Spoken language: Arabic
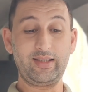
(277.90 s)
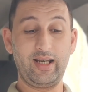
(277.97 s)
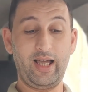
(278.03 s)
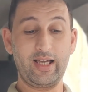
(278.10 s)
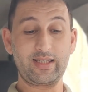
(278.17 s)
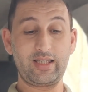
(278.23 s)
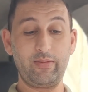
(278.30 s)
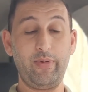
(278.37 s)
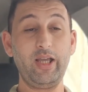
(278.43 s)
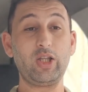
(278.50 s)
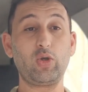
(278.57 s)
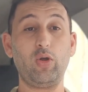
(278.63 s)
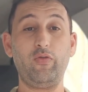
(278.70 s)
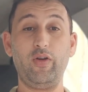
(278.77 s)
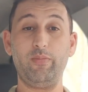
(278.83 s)
العاصمه
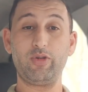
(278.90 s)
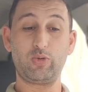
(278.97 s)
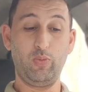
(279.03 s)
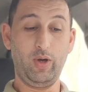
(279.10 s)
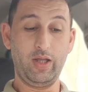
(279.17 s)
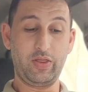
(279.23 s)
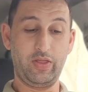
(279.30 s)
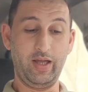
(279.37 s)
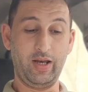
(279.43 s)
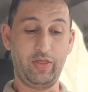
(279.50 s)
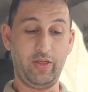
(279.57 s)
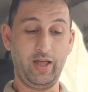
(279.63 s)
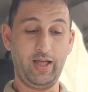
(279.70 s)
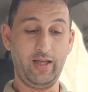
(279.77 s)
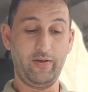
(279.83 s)
يدخل في المجموعه الثالثه